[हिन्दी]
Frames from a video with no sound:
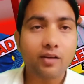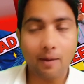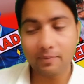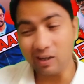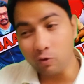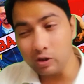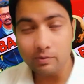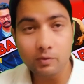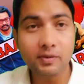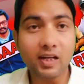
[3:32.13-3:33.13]
आपका कोई भी
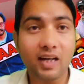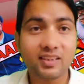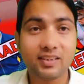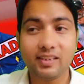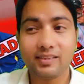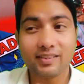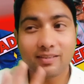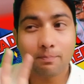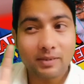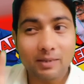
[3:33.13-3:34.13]
मूवी आती थी
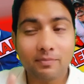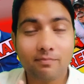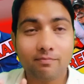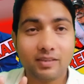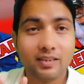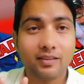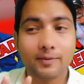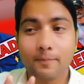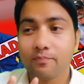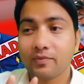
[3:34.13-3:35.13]
जैसे प्रेम
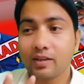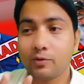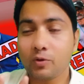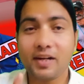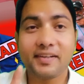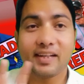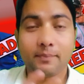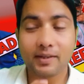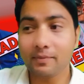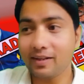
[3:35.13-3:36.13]
टॉयलेट एक
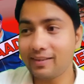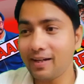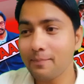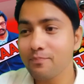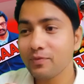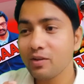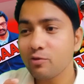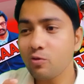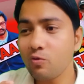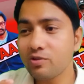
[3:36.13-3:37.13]
प्रेम का था
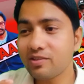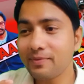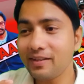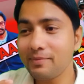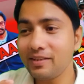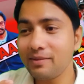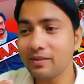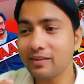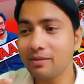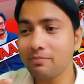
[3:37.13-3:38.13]
तो उस पर भी
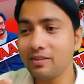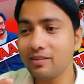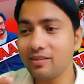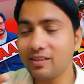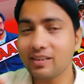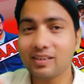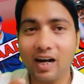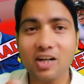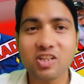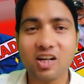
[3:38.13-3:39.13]
मतलब एक
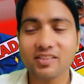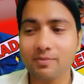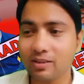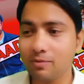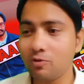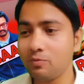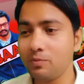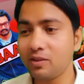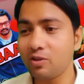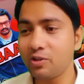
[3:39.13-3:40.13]
अच्छा खासा मतलब वो
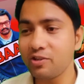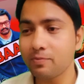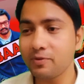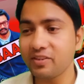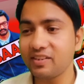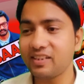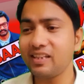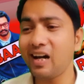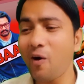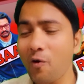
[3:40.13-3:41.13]
मूवी को ऑडियंस पसंद
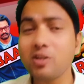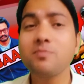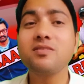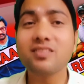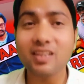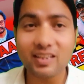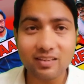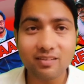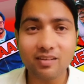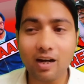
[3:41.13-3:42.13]
किया और भी सारे
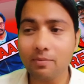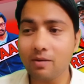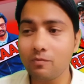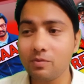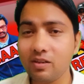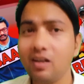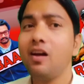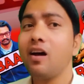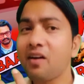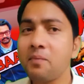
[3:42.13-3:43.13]
आपका मूवी
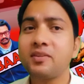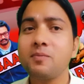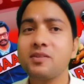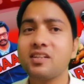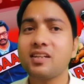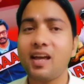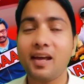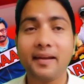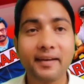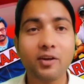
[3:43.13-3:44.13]
कमती बजट का आया
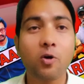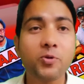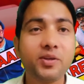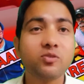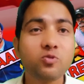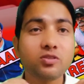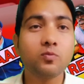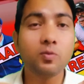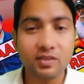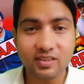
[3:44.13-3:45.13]
लेकिन ऑडियंस उस
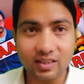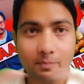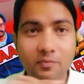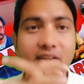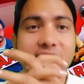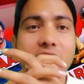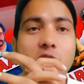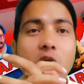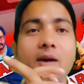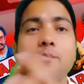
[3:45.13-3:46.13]
मूवी से एकदम कनेक्ट
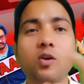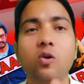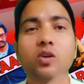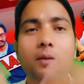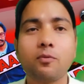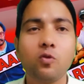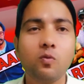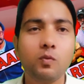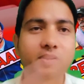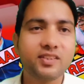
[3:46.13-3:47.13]
हो गए और आपको वो
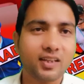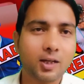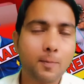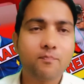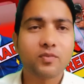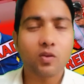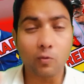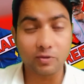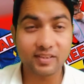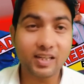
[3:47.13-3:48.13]
मूवी चला
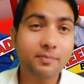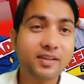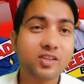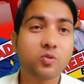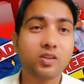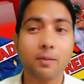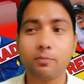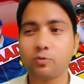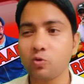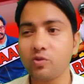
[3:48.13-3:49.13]
उसी टाइप का स्टोरी आप
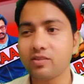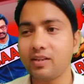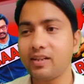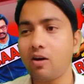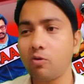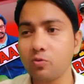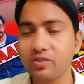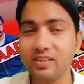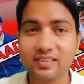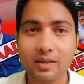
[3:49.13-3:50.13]
चूज करें और
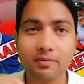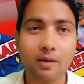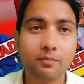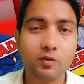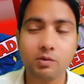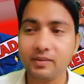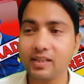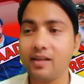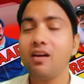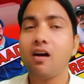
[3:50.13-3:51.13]
उसी हिसाब का आप मूवी
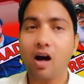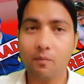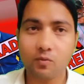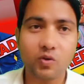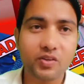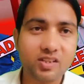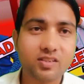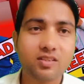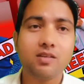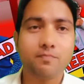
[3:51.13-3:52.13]
बनाएं आपको
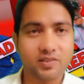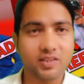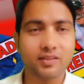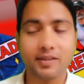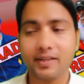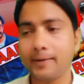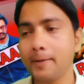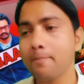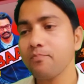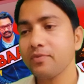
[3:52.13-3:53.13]
ऑडियंस पसंद
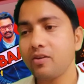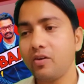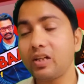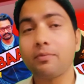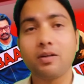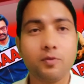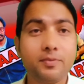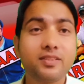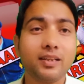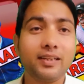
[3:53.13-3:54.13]
करेंगे और आपका
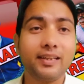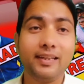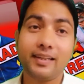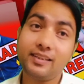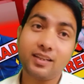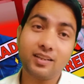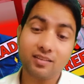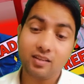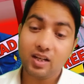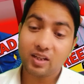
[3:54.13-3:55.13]
मूवी चलेगी लेकिन
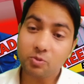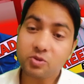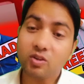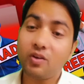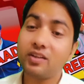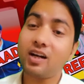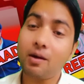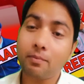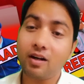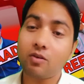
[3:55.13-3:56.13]
अगर कुछ और
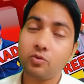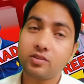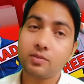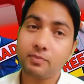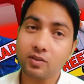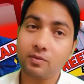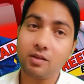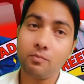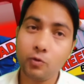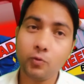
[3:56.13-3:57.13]
आपका कुछ
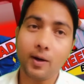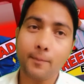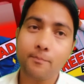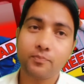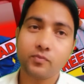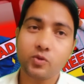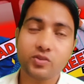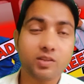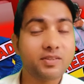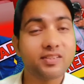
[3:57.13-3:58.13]
प्रॉब्लम हुआ तो
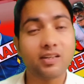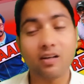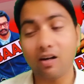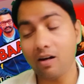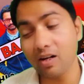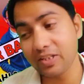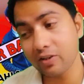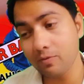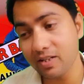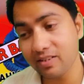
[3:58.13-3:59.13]
समझ जाए अक्षय
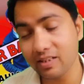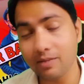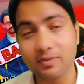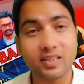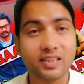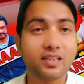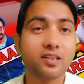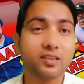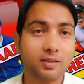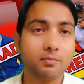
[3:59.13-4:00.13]
कुमार सर का भी करियर
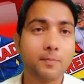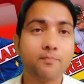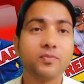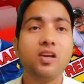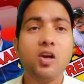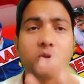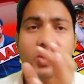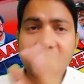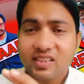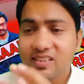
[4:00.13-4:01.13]
ख़त्म है तो
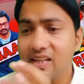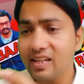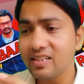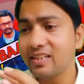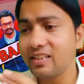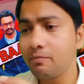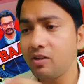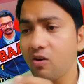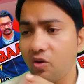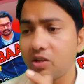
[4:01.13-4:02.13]
इसी इर्द गिर्द में
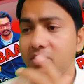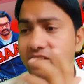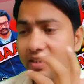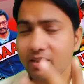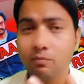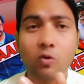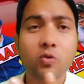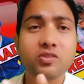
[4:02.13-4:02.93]
और भी सारे बहुत